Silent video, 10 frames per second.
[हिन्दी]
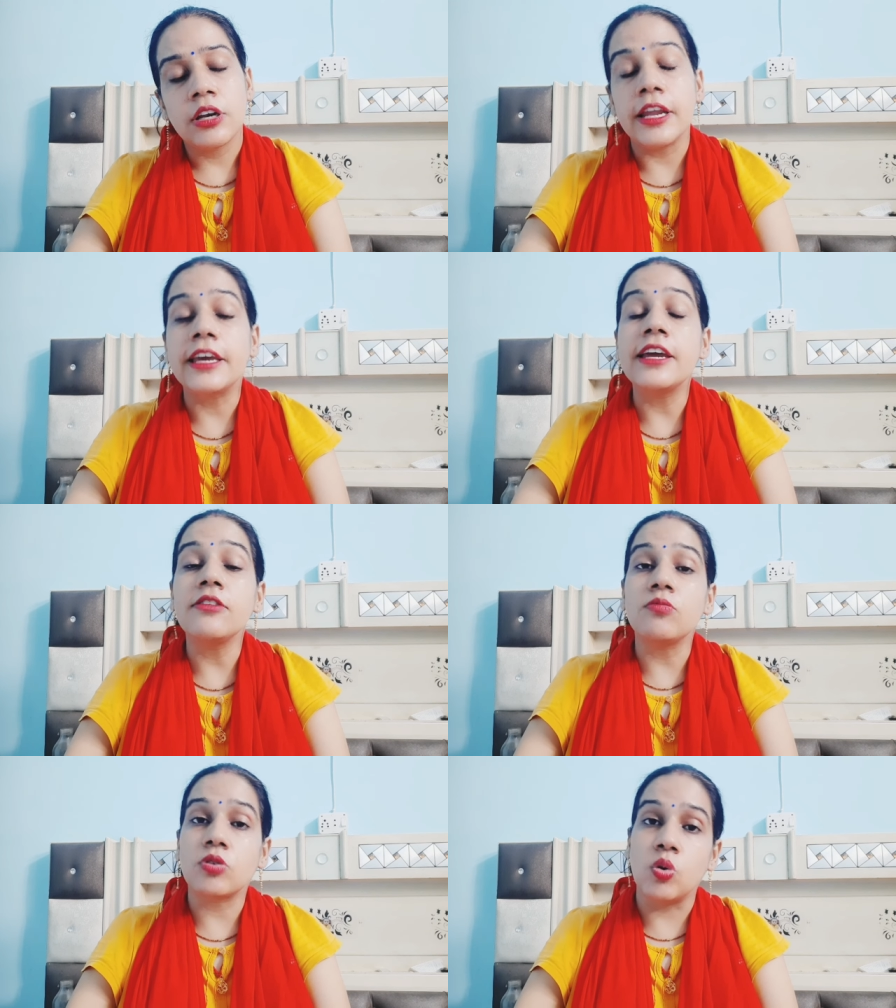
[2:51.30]

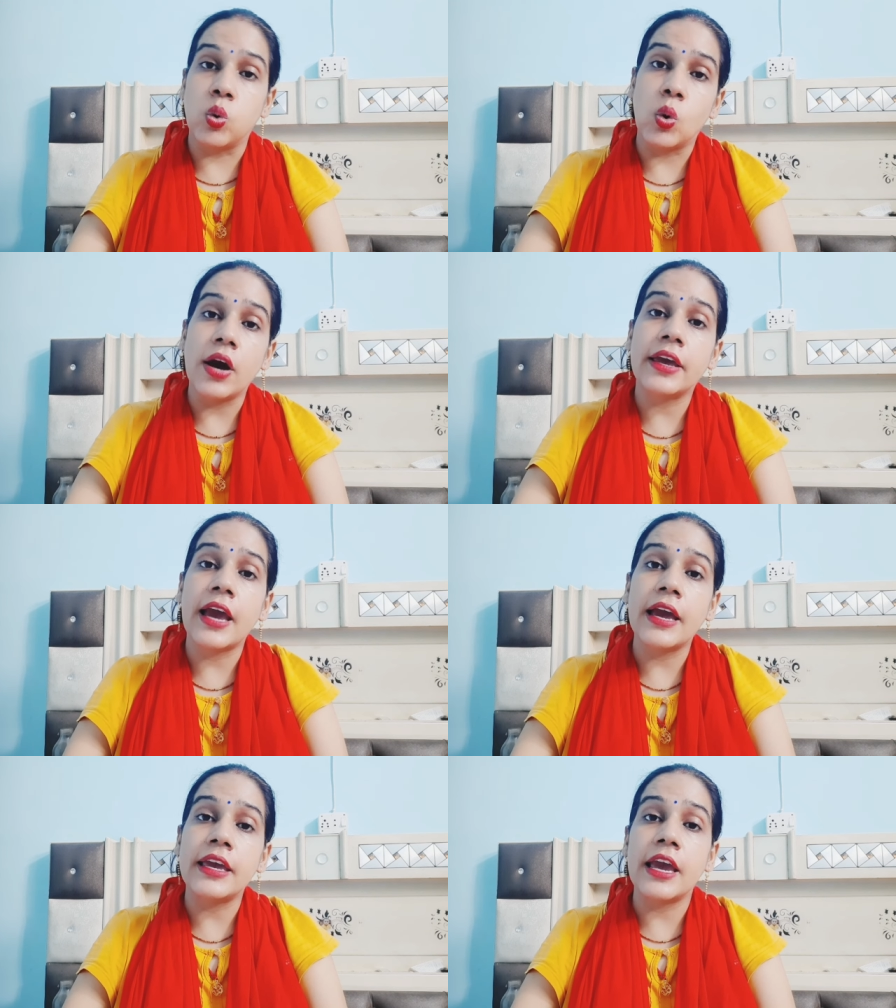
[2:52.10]
लेकिन हुआ
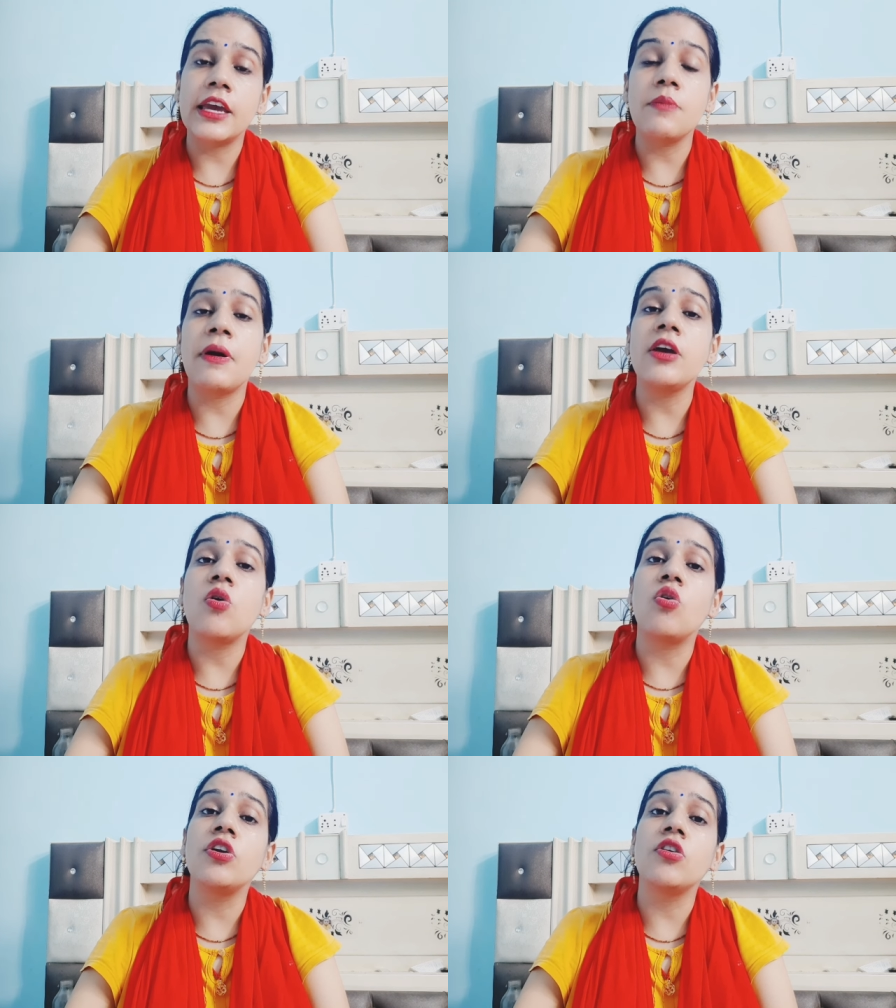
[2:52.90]
क्या ये कि भाई
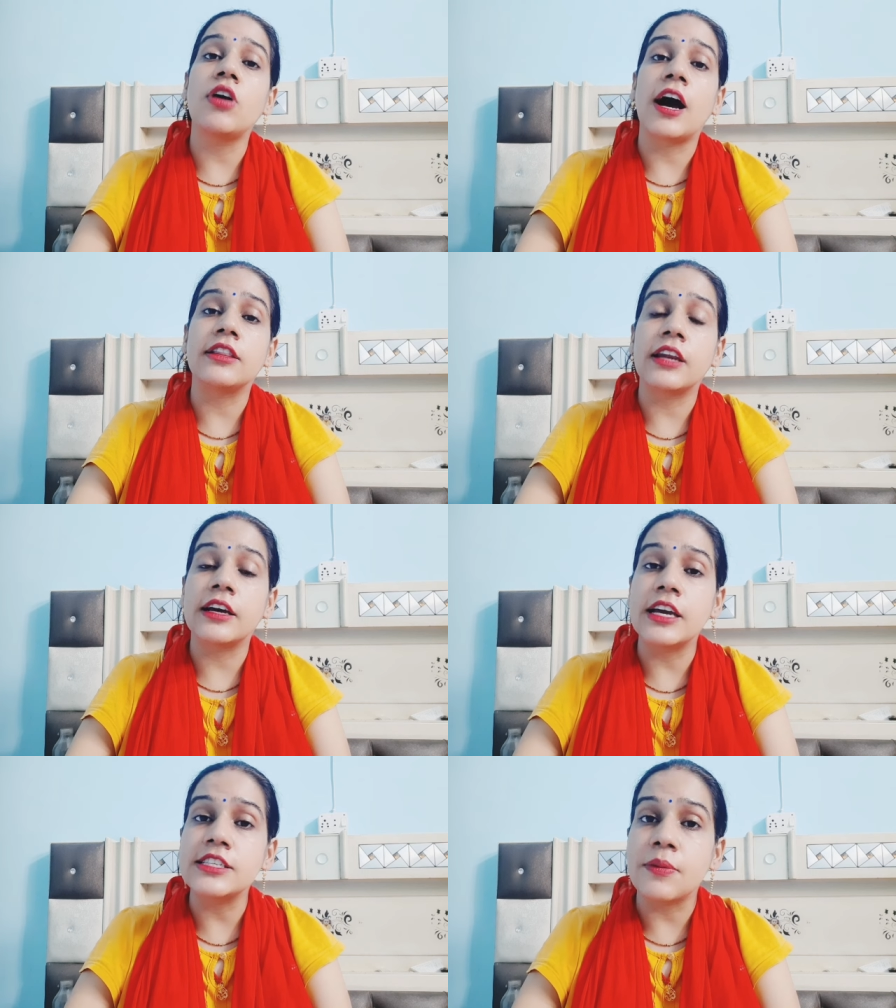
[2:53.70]
ओडी और हाथ लग
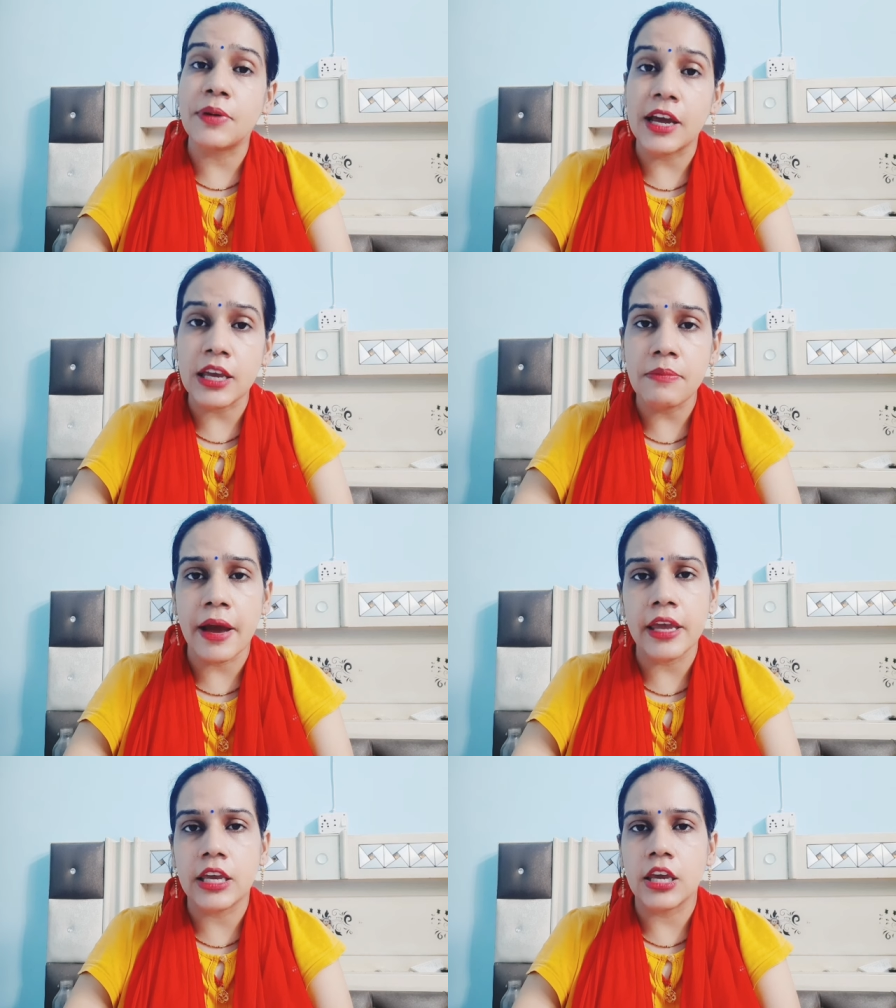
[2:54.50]
गई सपना के
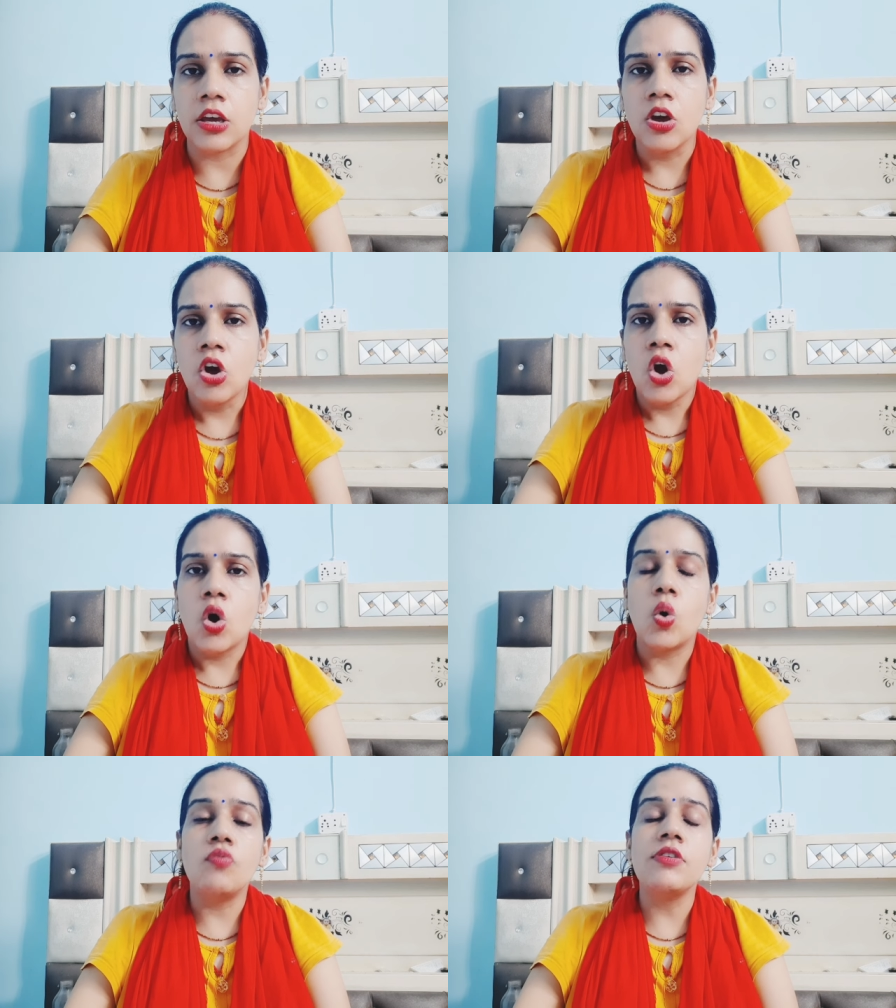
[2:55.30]
भाई की
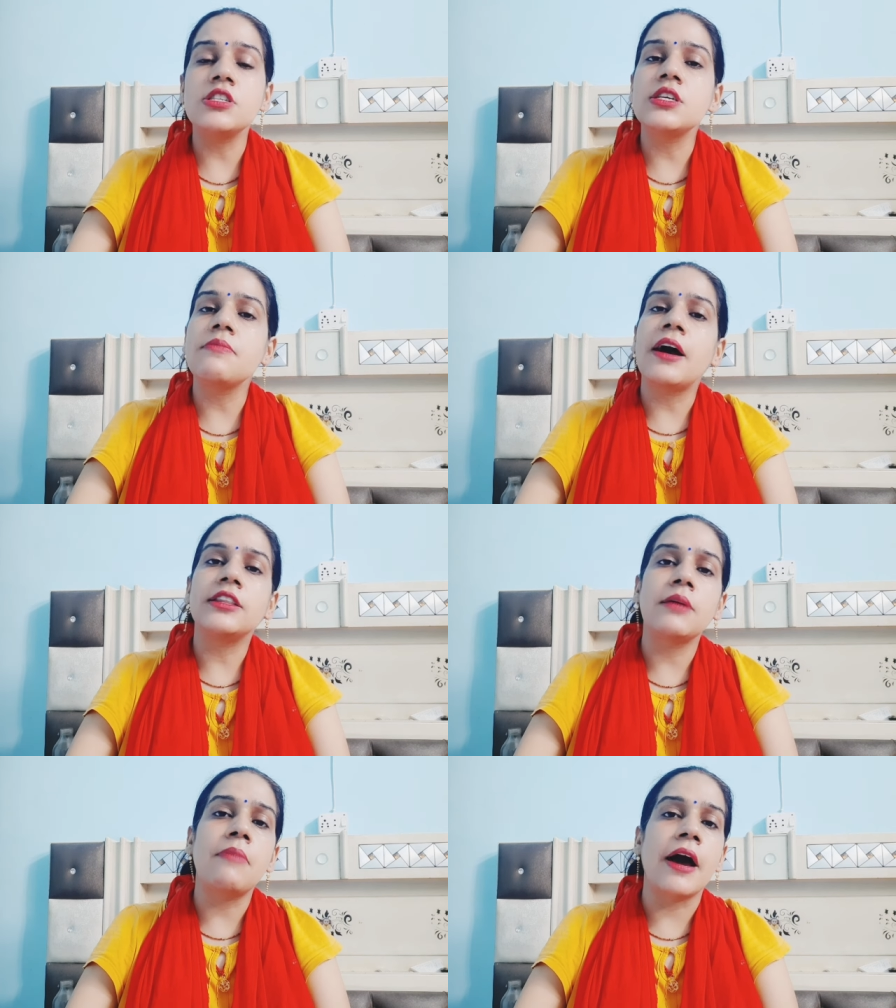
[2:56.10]
ओबियस सी
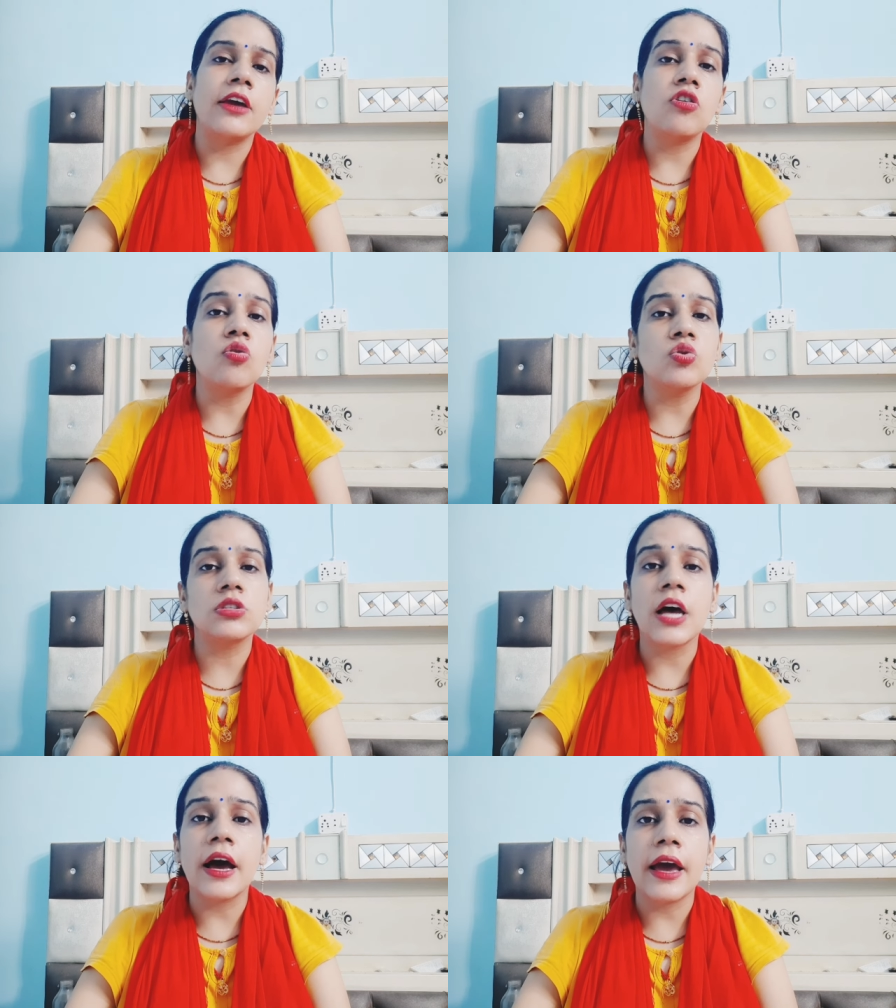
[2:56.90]
बात है भाई को
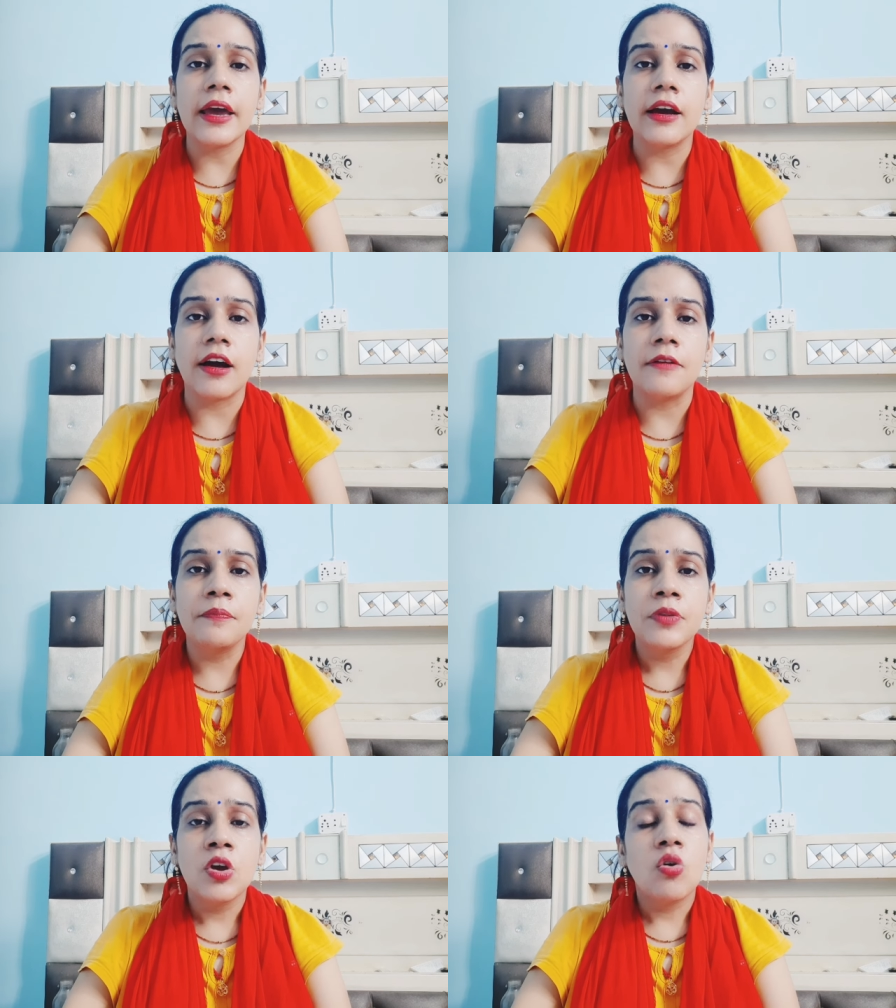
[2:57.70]
गुस्सा आएगा
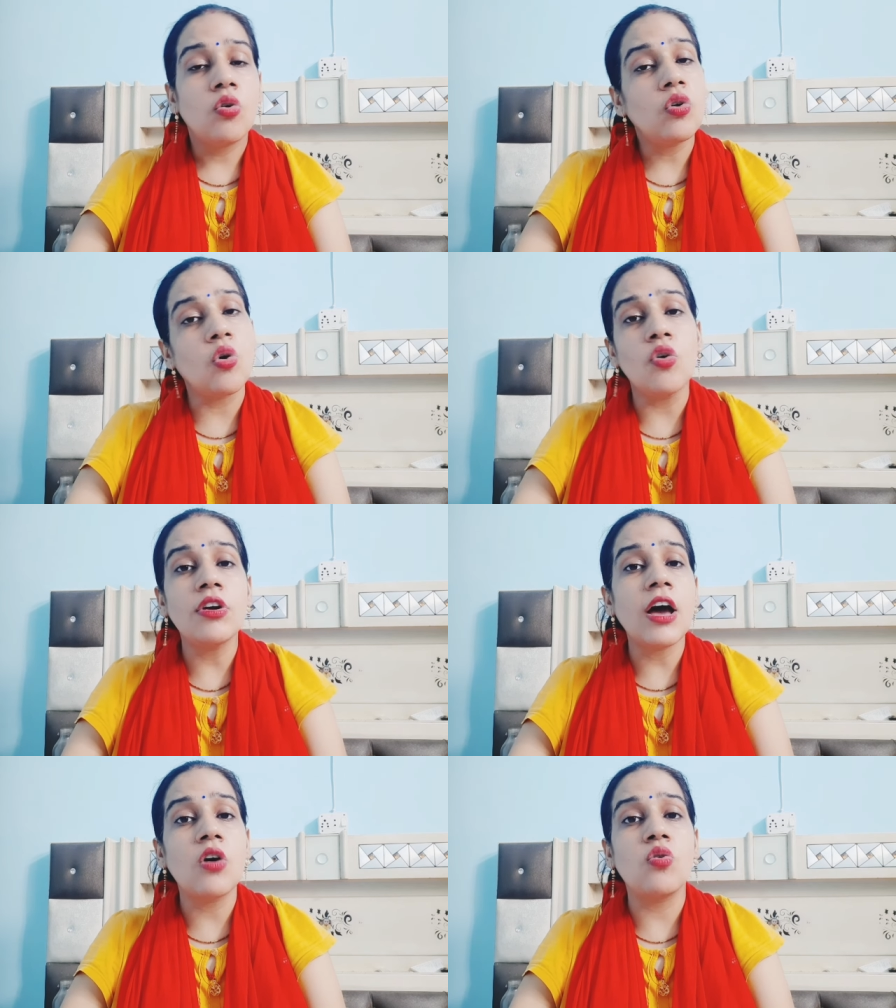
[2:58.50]
और हो
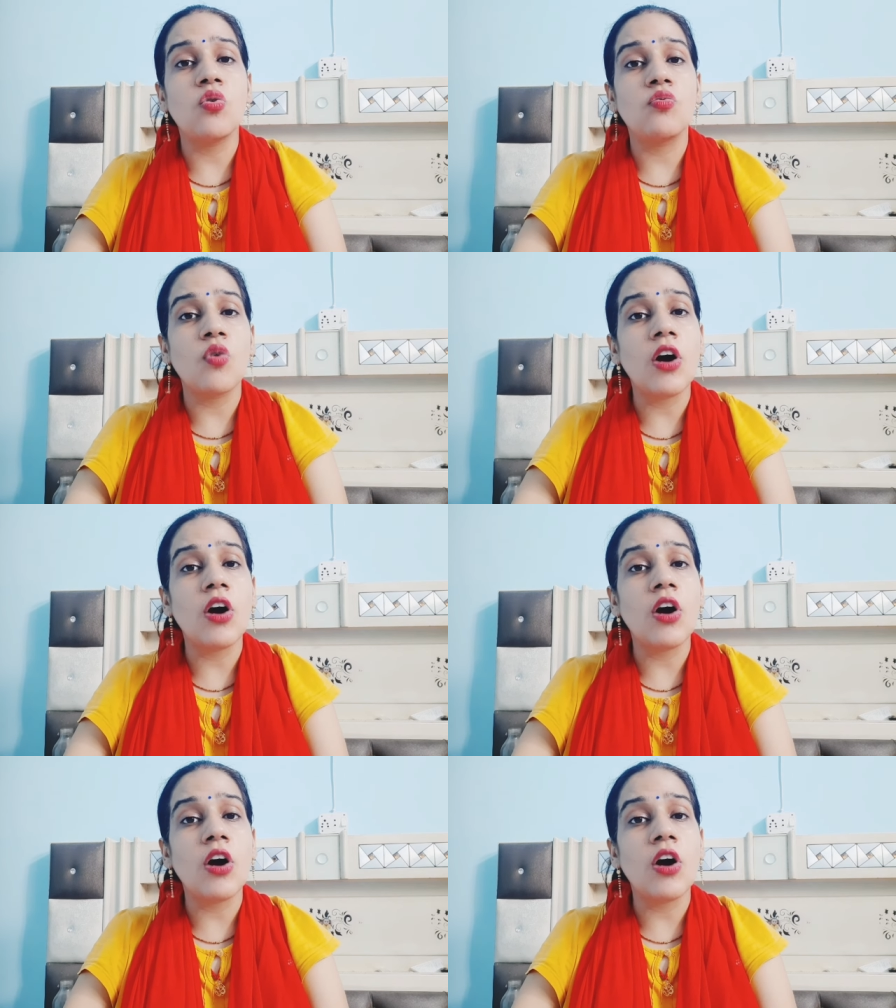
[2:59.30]
ना हो वो